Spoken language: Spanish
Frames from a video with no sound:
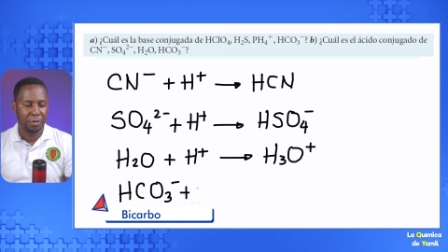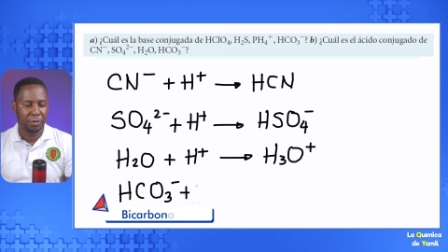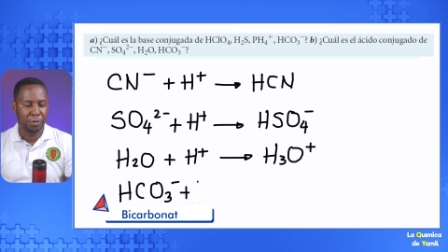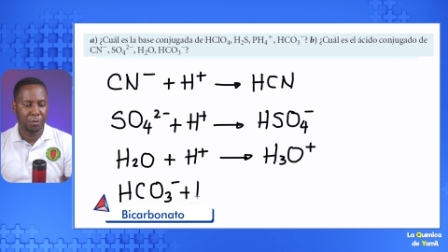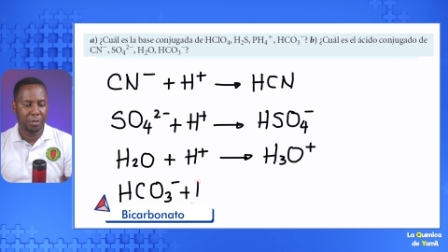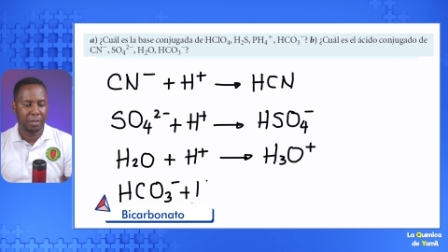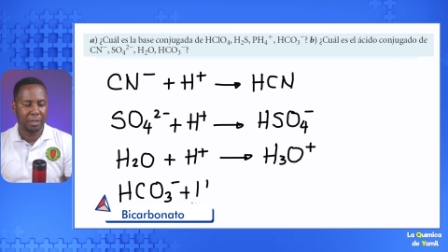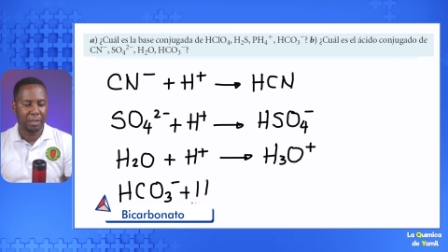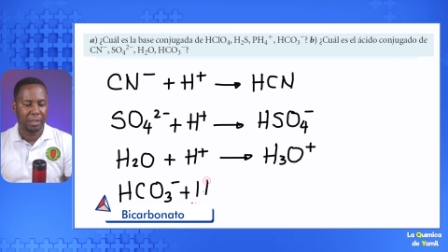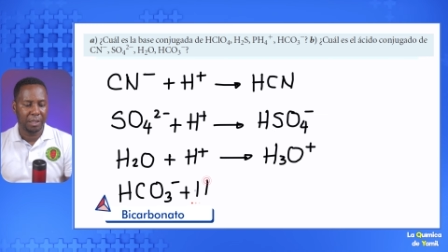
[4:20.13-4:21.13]
un
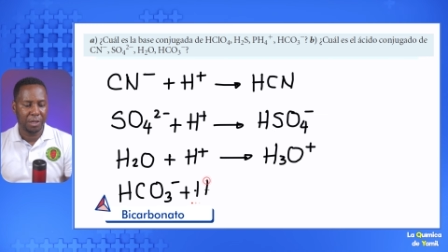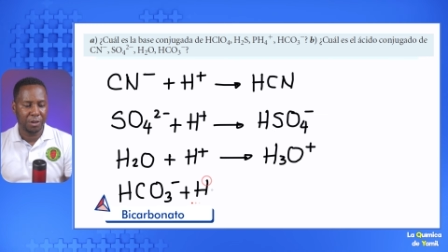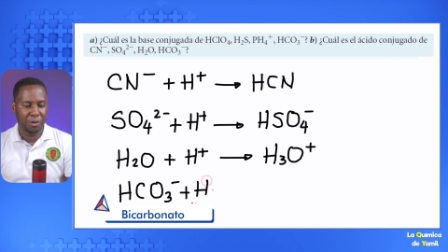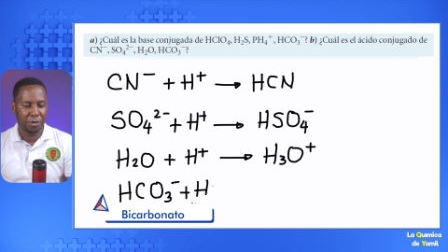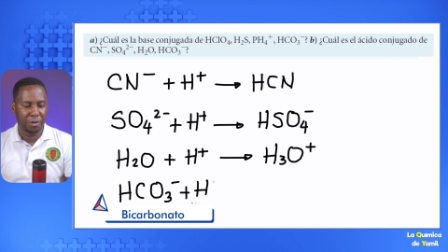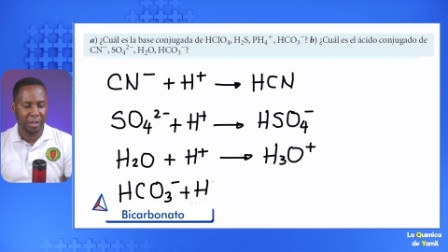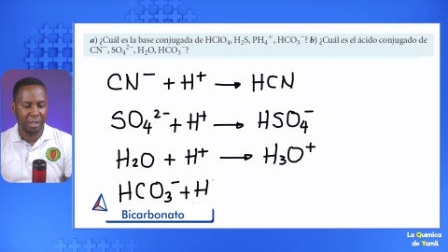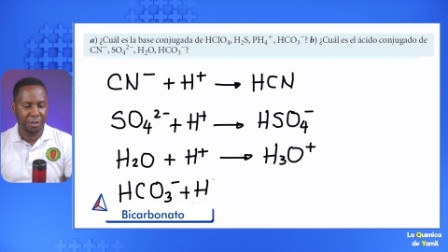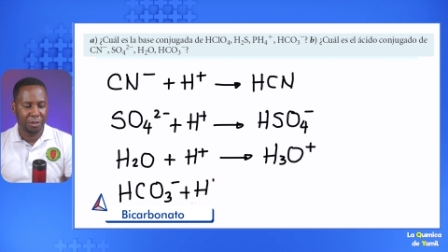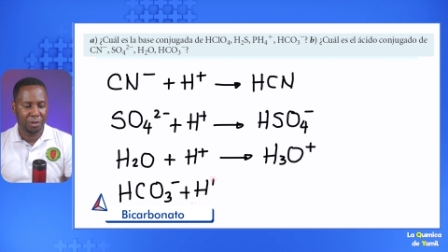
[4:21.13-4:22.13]
ion
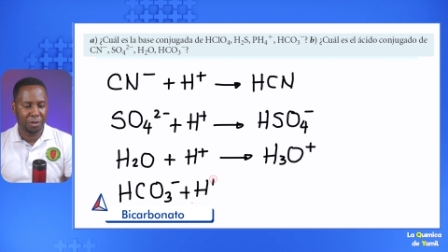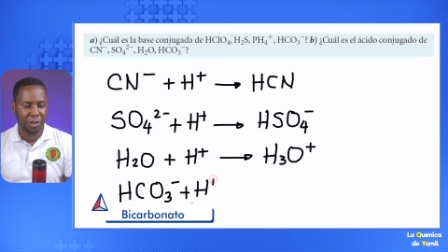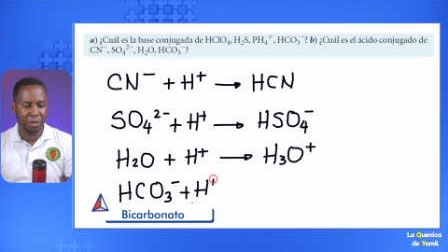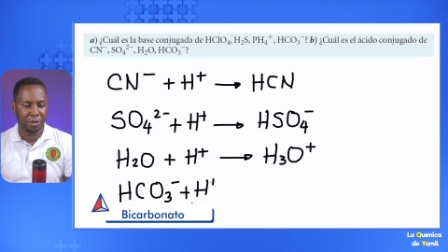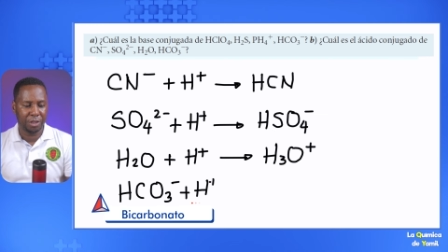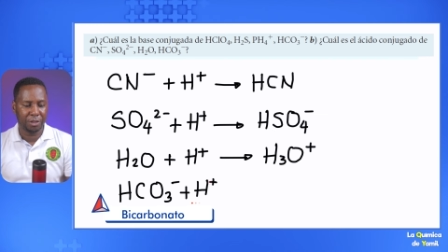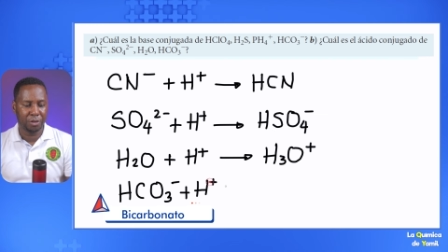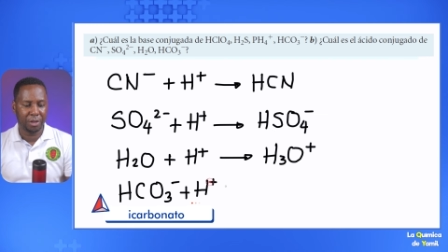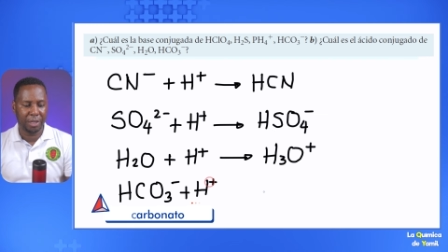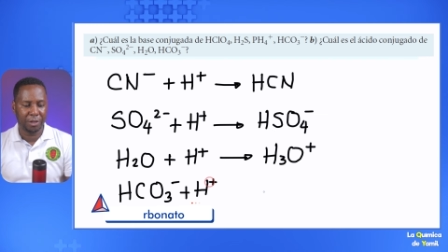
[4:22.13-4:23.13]

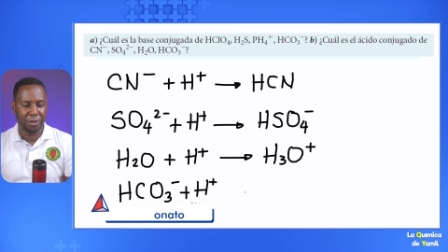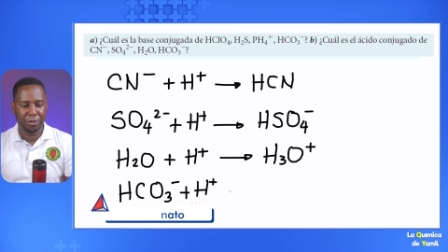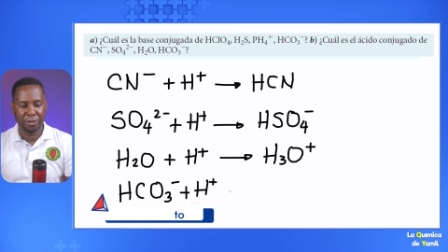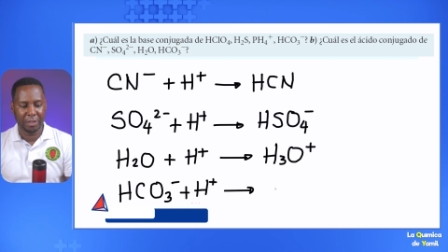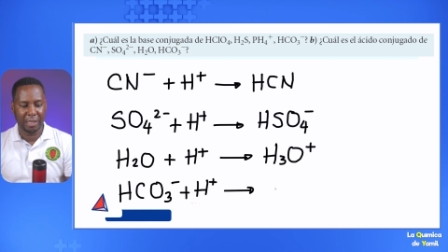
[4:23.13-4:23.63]
hidrógeno,